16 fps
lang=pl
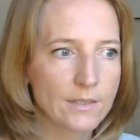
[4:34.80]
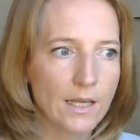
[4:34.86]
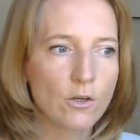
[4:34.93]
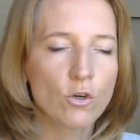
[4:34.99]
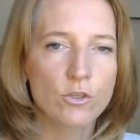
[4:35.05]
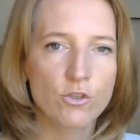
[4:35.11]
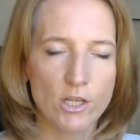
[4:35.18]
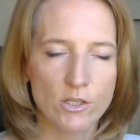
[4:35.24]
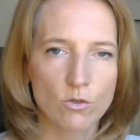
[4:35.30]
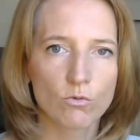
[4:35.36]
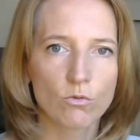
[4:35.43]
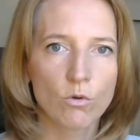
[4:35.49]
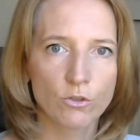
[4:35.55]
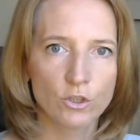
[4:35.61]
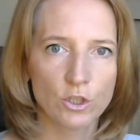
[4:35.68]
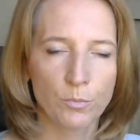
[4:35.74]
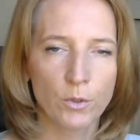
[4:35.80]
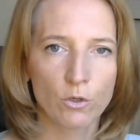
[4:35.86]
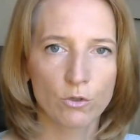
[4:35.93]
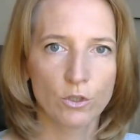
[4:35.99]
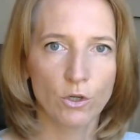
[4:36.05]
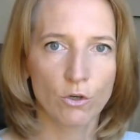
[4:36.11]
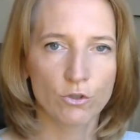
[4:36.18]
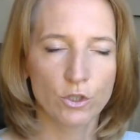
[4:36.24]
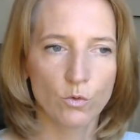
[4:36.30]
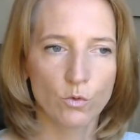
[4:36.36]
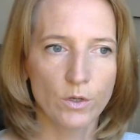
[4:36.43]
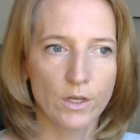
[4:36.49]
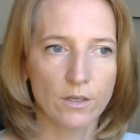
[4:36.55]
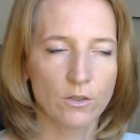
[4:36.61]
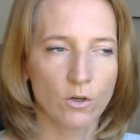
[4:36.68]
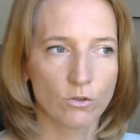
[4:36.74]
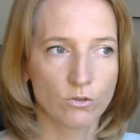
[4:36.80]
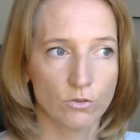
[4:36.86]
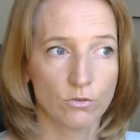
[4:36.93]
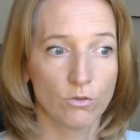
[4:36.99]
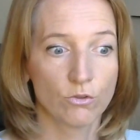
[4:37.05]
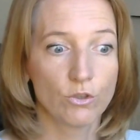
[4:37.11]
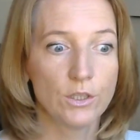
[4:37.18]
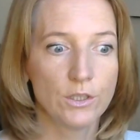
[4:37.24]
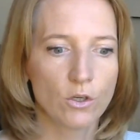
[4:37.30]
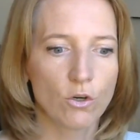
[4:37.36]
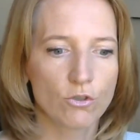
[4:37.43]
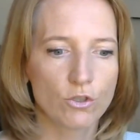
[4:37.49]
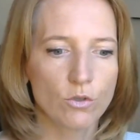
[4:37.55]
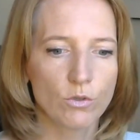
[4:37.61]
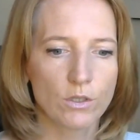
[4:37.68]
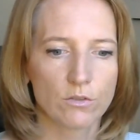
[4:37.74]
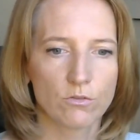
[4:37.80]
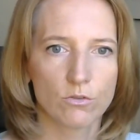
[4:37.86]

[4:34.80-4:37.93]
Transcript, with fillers: tego szacunku od siebie oczekuje, od, od, innych oczekuje.